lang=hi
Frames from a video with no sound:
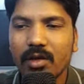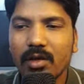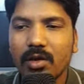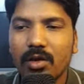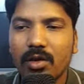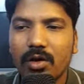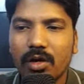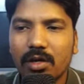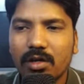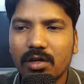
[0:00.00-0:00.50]

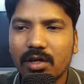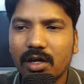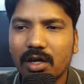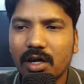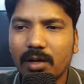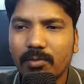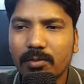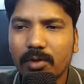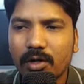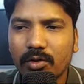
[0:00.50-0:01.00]
और अगर
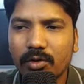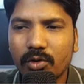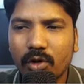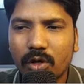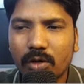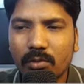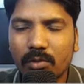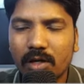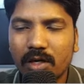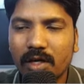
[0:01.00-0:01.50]
आपका
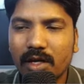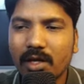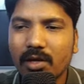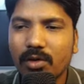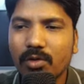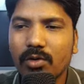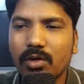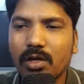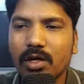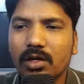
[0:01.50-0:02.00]
नॉर्मल डे
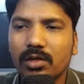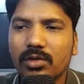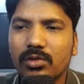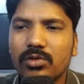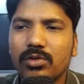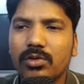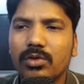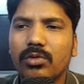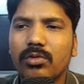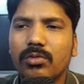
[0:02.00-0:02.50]
होगा
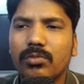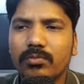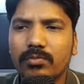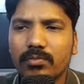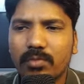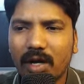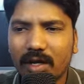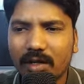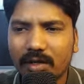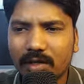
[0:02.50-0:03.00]
तो
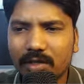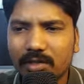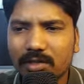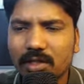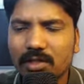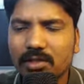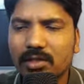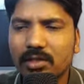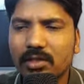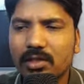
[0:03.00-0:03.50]
मान के
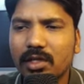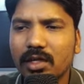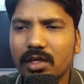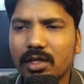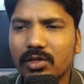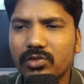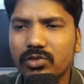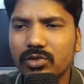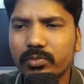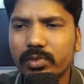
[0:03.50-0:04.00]
चल सकते हैं
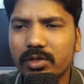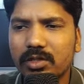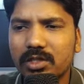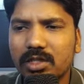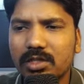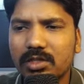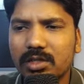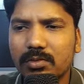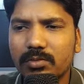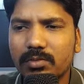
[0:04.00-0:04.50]

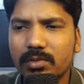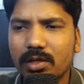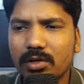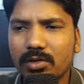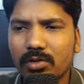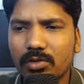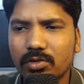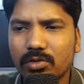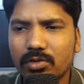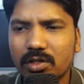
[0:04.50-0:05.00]
150 आपका
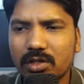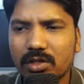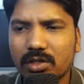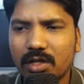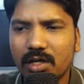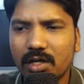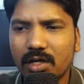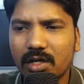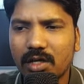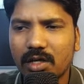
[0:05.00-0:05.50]
हो
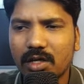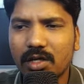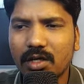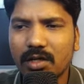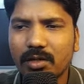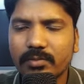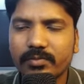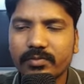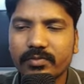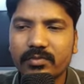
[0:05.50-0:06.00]
सकता है ठीक
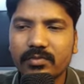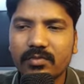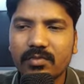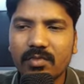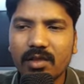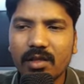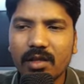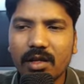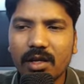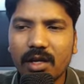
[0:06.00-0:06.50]
है
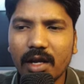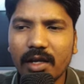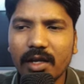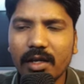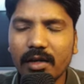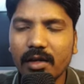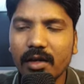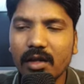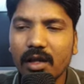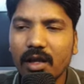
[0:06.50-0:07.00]

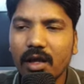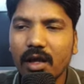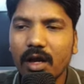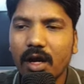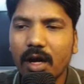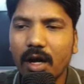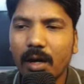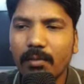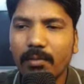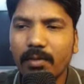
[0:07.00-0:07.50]
लेकिन
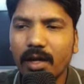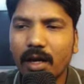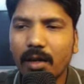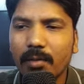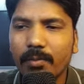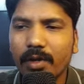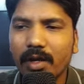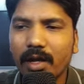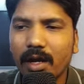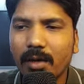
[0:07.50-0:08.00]
अब यहाँ
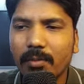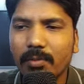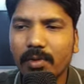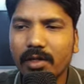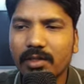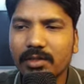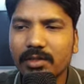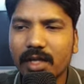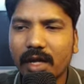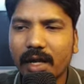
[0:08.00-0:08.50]
पे
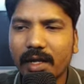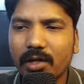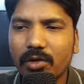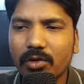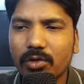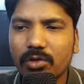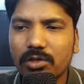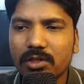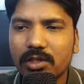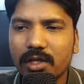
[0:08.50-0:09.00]
आपकी
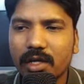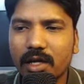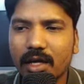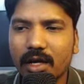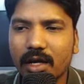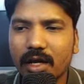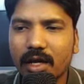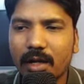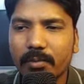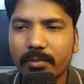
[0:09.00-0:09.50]
साइकोलॉजी क्या
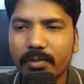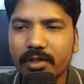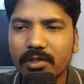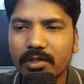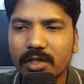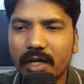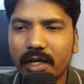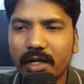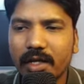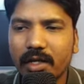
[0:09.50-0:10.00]
है आपकी
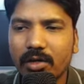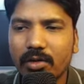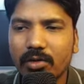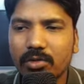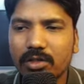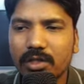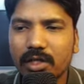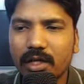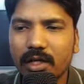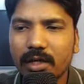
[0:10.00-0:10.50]

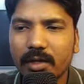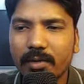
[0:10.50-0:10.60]
साइकोलॉजी है